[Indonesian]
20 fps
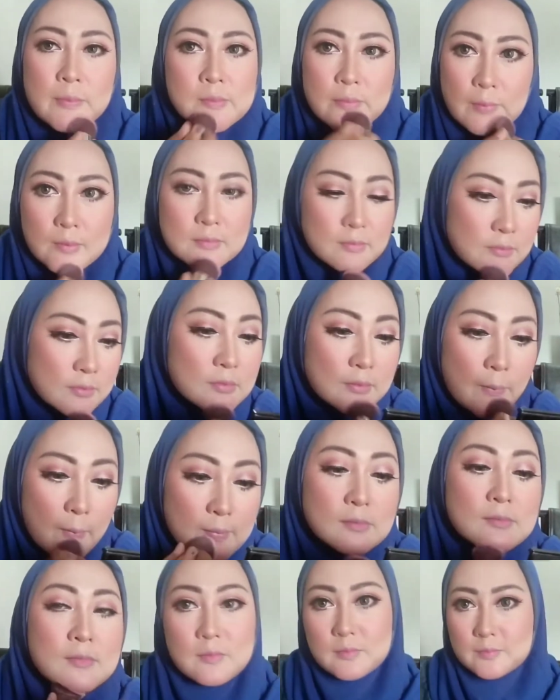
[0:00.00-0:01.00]

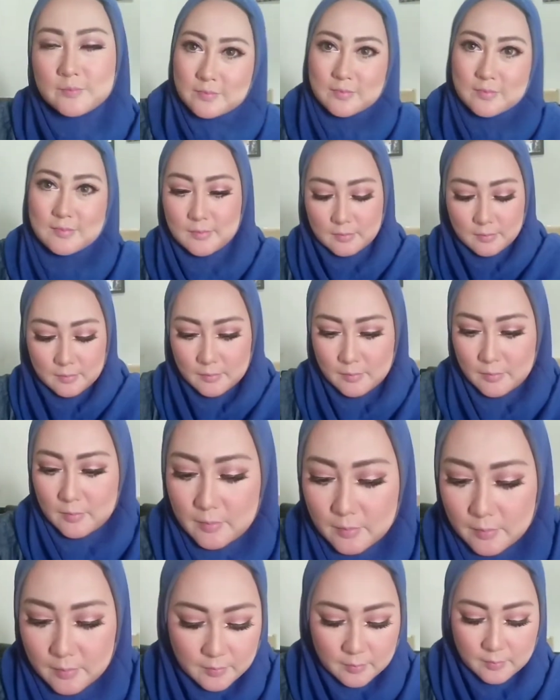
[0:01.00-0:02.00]
eyeshadow.
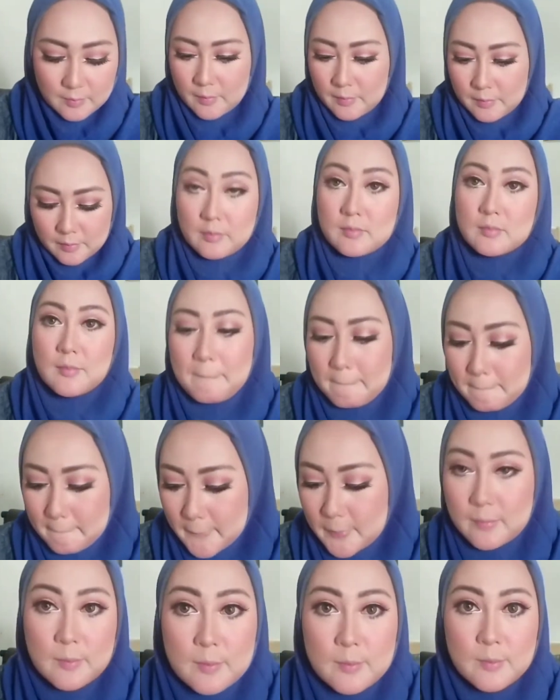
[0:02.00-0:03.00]
Jadi
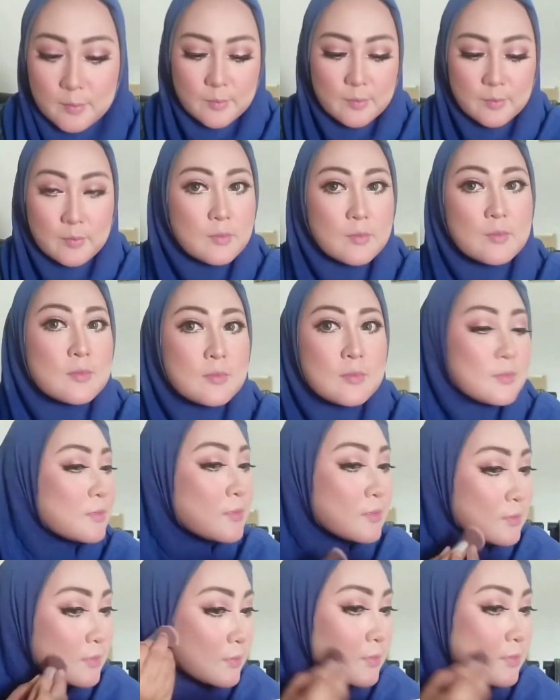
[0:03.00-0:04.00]
dia aku beli
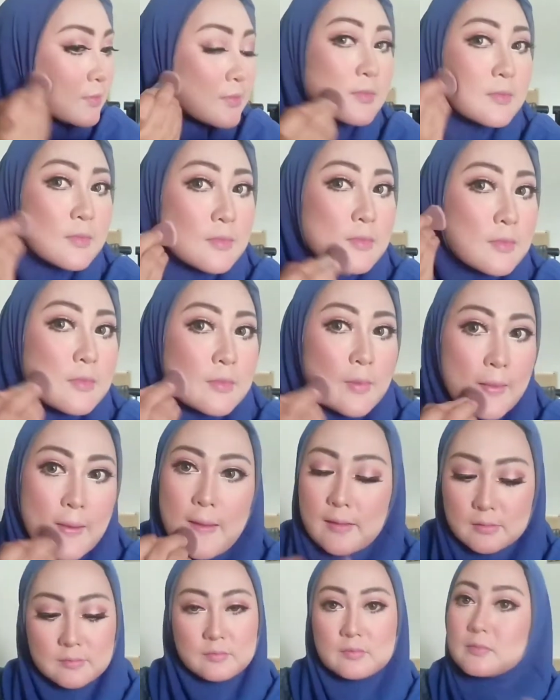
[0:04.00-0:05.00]
eyeshadow yang satu
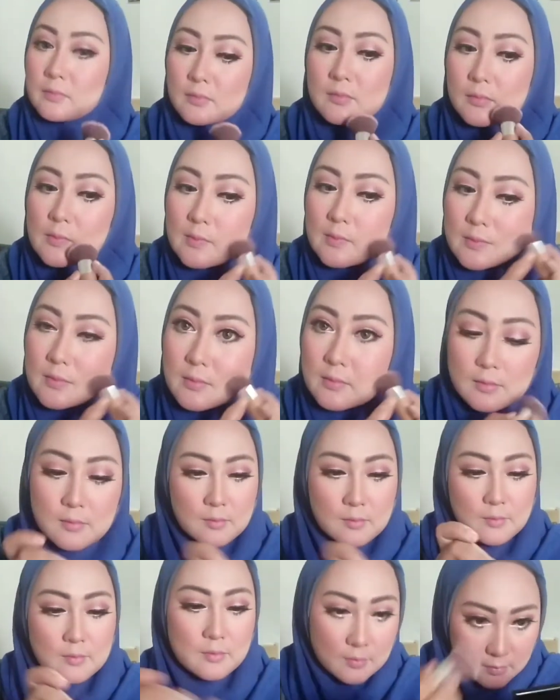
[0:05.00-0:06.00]
paket dengan
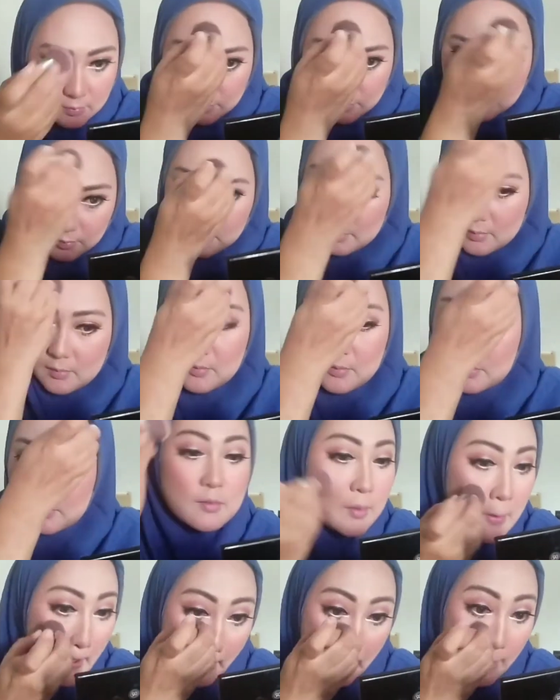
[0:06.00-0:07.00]
ada blush onnya
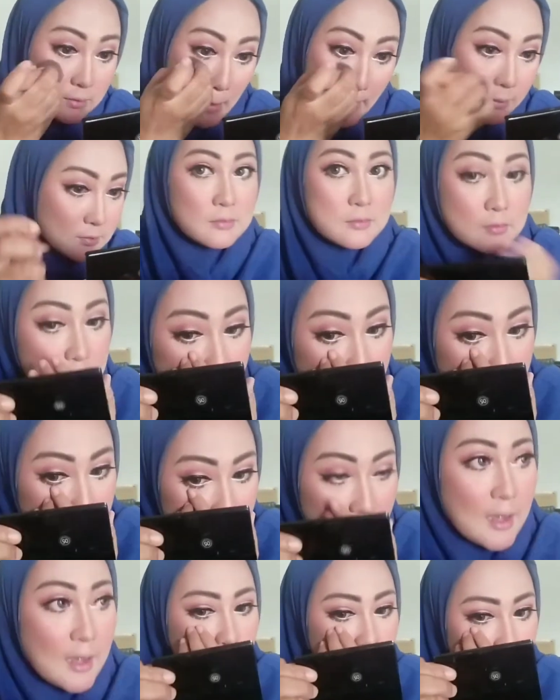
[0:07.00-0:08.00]
begitu.
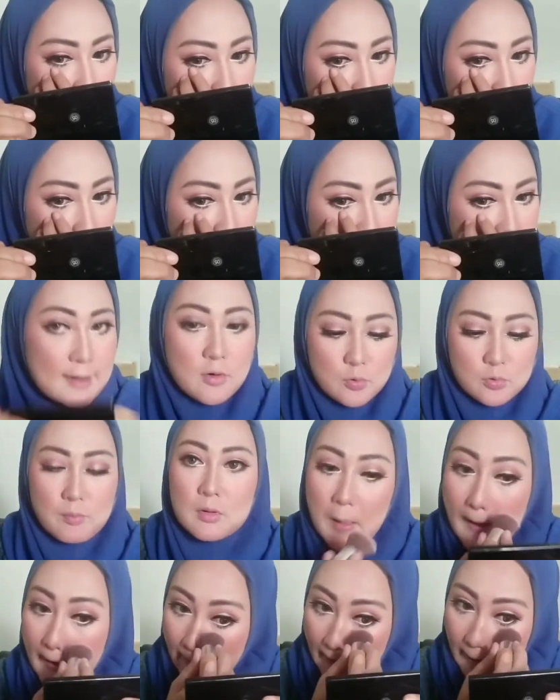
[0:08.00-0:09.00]
Mereknya aku lupa, kayaknya
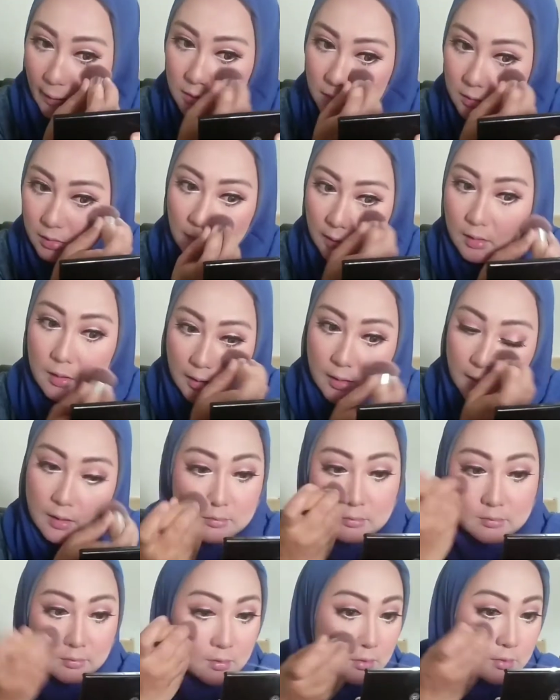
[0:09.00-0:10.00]
ini brand
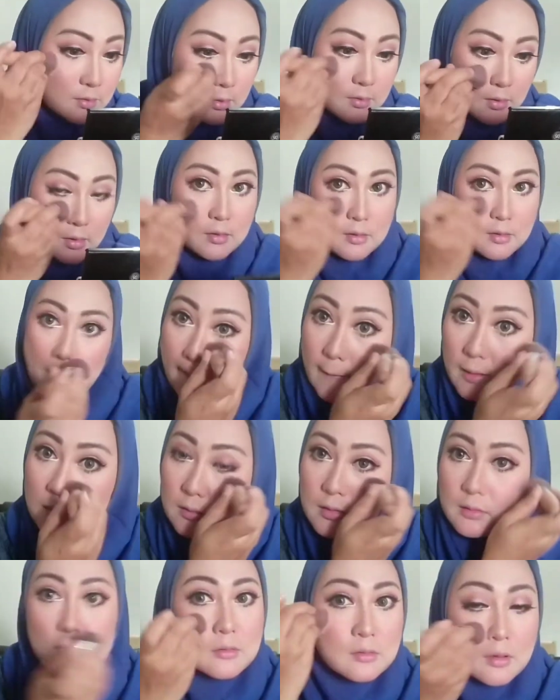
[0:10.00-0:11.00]
Cina. Jadi
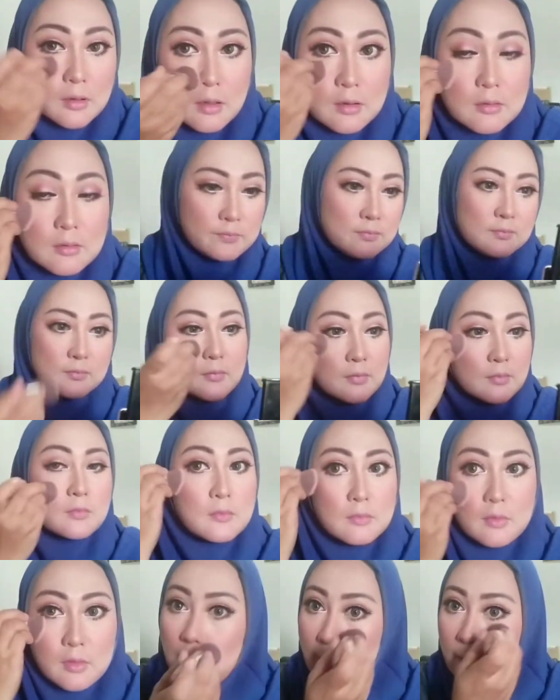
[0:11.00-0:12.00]
kurang top.
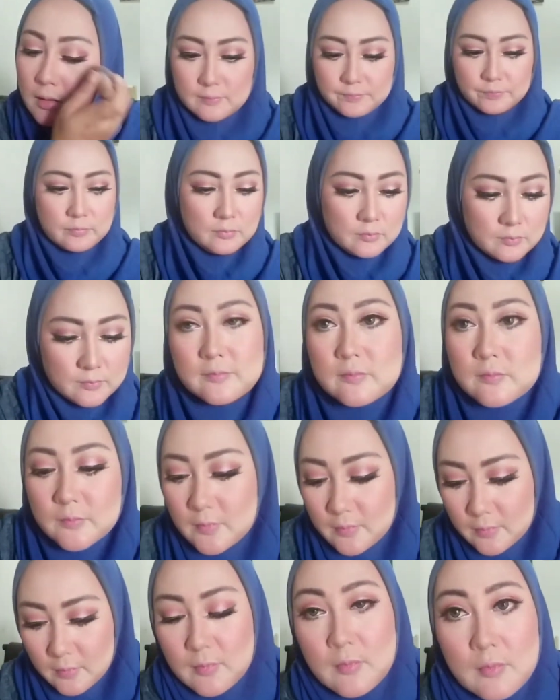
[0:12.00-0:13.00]
Kemudian aku
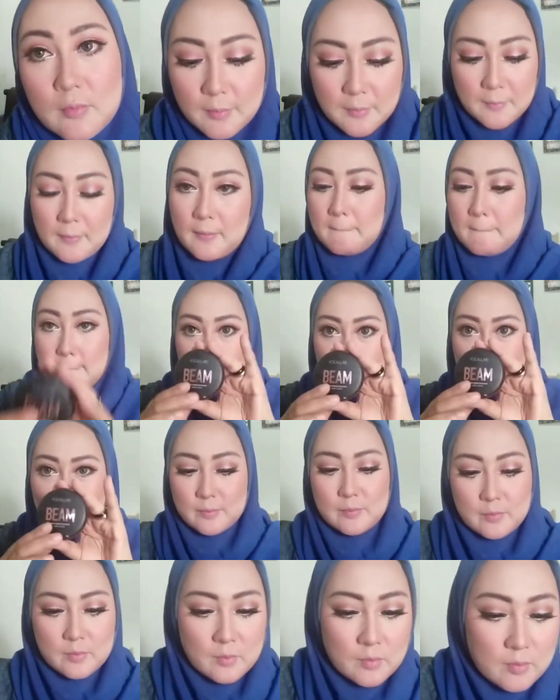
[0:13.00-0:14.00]
pakai highlighter,
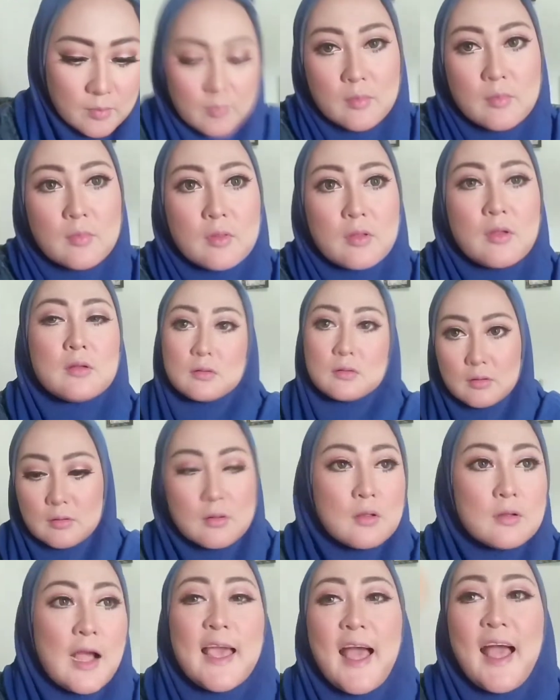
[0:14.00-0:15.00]
highlighternya dari
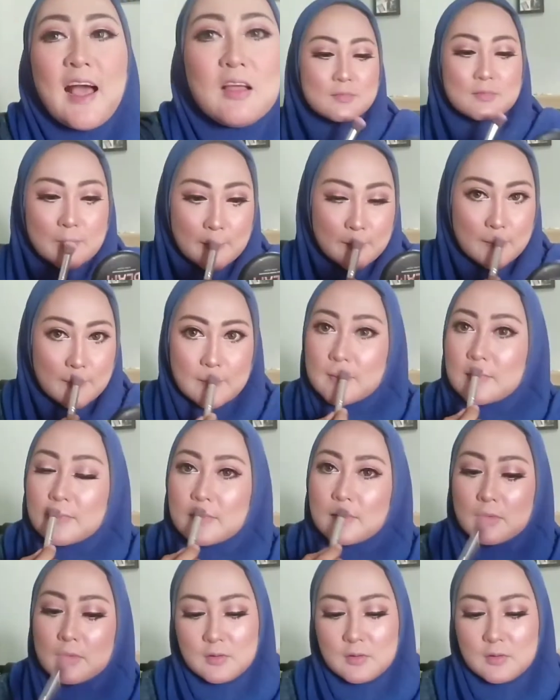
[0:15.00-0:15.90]
Vocaloid yang Beam